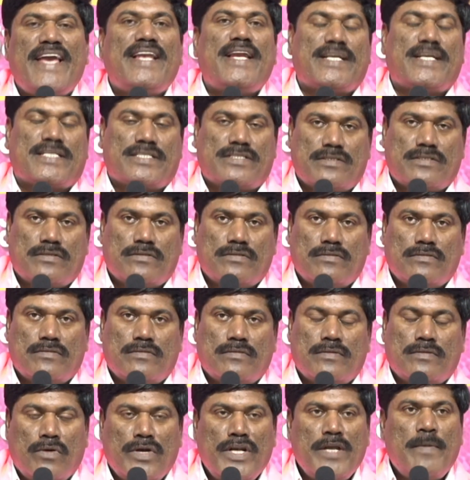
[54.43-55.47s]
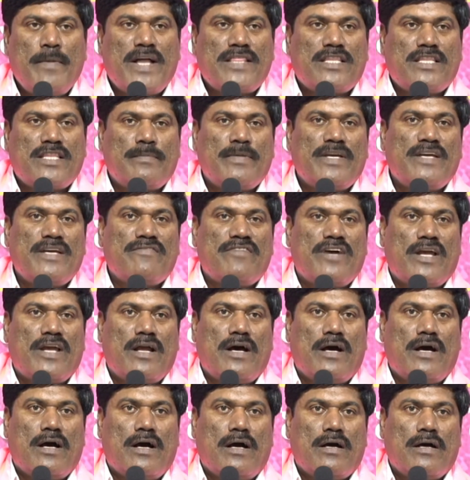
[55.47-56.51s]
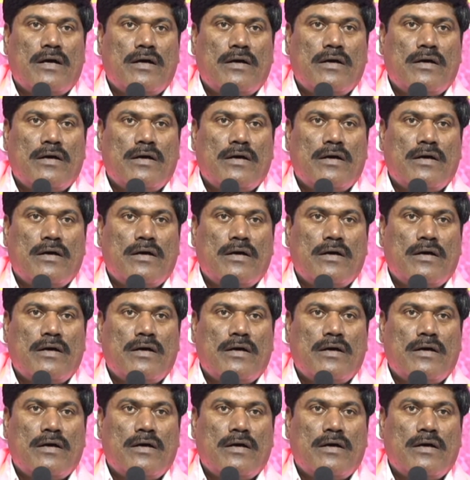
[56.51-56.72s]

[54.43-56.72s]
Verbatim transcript: హైలైట్స్ కొన్ని మాత్రమే ఇవాళ